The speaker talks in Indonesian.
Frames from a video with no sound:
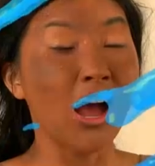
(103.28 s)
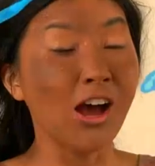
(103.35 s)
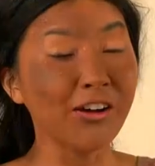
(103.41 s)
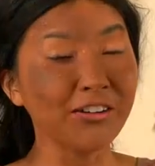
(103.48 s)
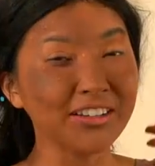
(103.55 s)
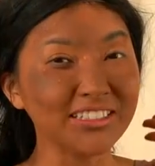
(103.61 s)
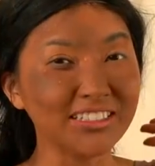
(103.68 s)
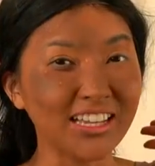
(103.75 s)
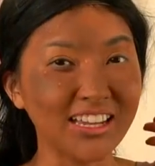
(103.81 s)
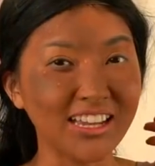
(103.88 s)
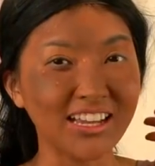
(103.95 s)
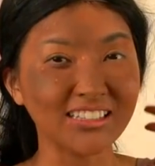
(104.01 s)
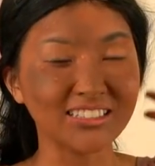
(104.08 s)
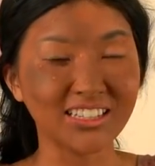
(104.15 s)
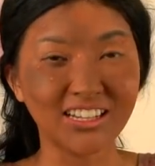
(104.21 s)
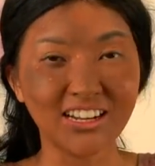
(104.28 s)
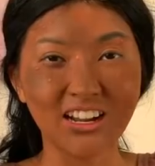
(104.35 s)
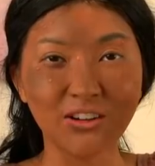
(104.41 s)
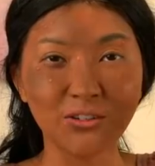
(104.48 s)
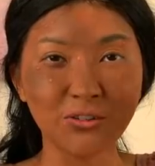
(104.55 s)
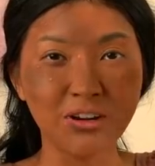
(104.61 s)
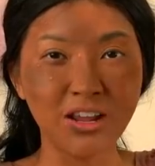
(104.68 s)
Oke sayang, sekarang
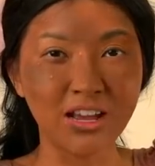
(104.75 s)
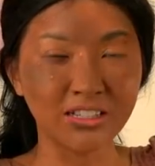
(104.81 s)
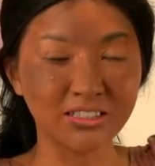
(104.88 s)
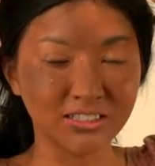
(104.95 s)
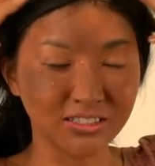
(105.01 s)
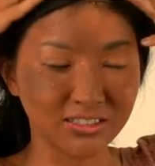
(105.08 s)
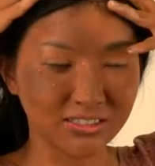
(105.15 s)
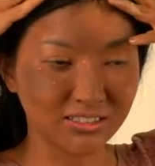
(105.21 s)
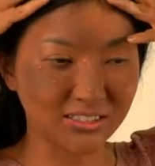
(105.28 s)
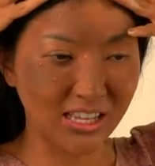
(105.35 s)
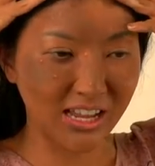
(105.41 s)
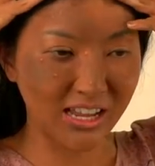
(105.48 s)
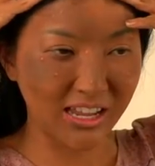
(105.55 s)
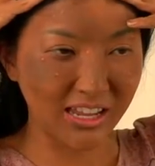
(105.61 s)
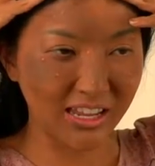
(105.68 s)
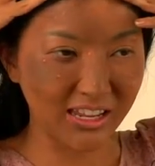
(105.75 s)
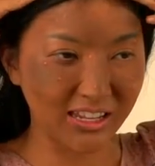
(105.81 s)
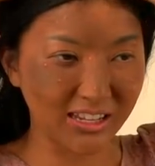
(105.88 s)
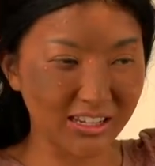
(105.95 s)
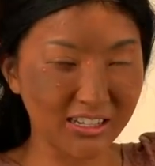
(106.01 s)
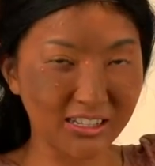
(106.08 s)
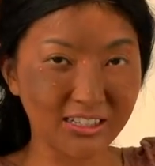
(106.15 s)
aku udah selesai
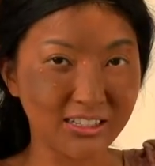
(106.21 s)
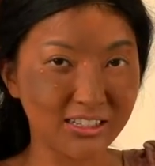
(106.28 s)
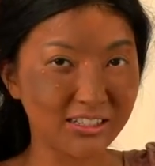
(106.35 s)
uh,